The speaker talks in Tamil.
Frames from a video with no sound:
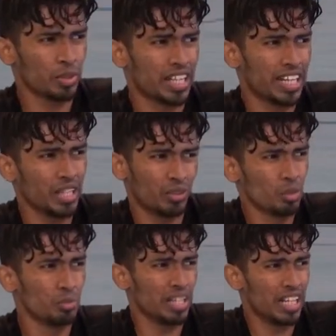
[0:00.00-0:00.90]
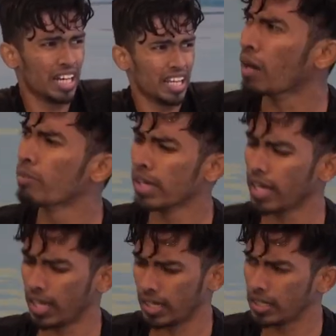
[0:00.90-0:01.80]
ப்ரோ தண்ணி ஒண்ணு முடியல
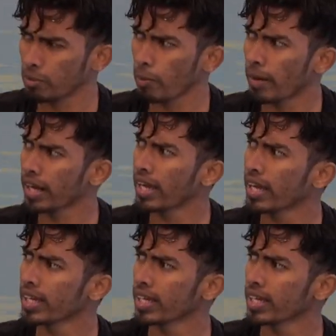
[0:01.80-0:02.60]
அப்படியா இப்ப பாருங்க